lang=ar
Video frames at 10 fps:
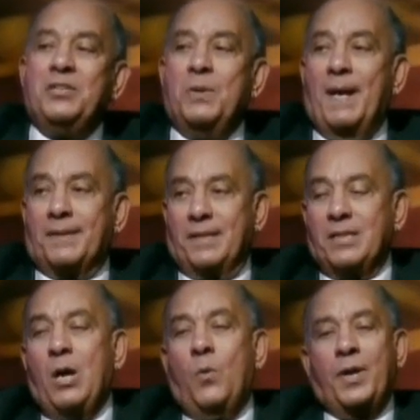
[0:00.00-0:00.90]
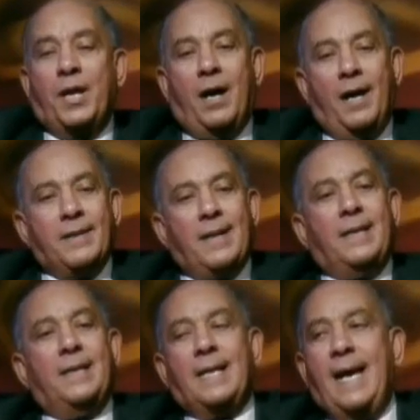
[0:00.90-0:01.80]
تبرد
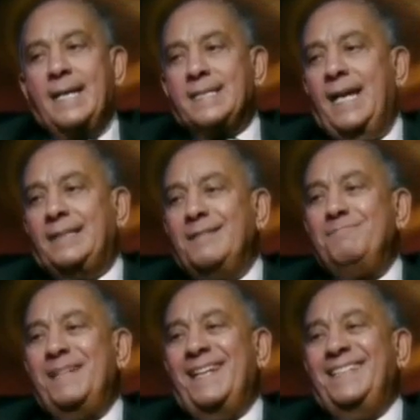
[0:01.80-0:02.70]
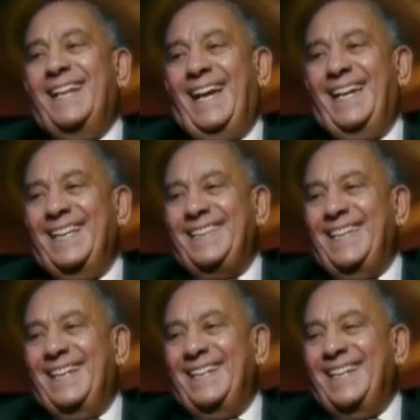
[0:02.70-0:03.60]
ويخرج الغازات من الناحيه
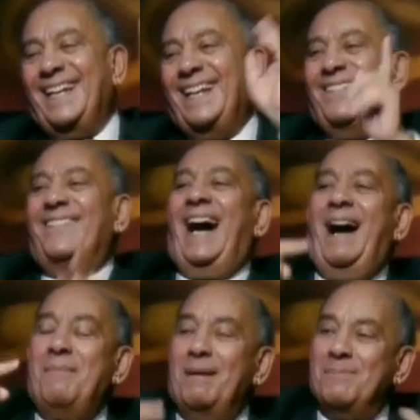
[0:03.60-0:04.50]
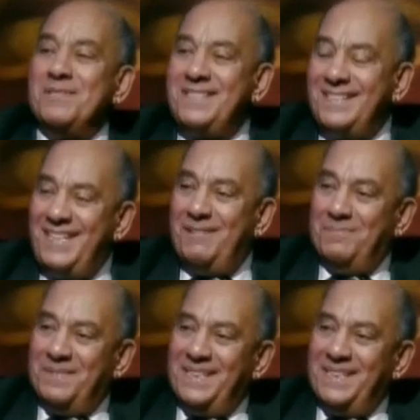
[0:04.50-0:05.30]
الثانيه وعمل مستديم